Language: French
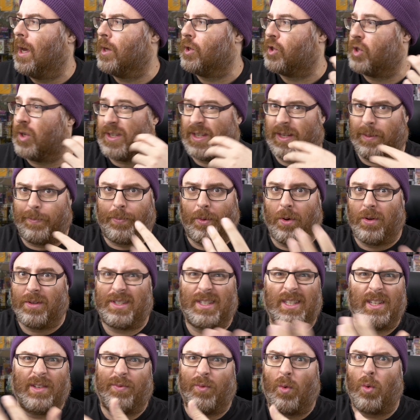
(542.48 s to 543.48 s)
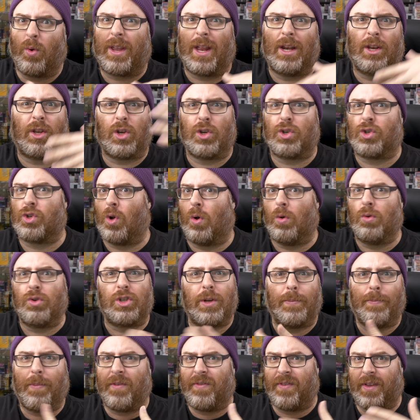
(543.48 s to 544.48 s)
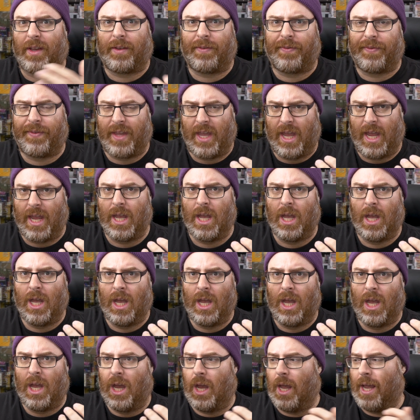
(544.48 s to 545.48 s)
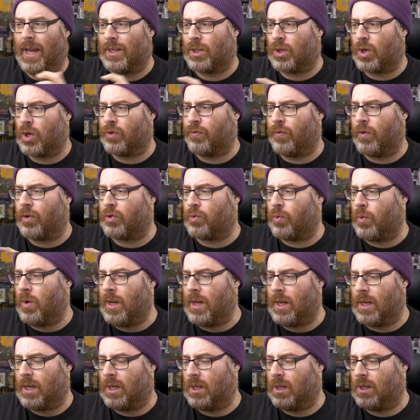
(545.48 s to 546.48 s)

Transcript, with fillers: Euh, je sais pas s'il vaut quelque chose, j'ai pas vérifié. Est-ce que je vais jouer?